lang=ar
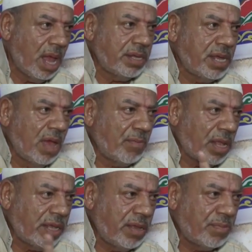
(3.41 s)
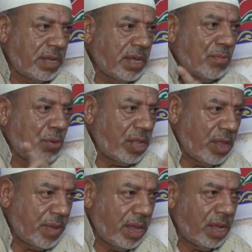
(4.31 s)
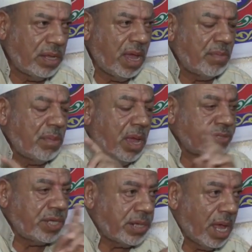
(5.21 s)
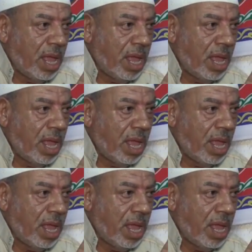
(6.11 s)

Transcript: أيام رهيبة أيام مرعبة أيام حزينة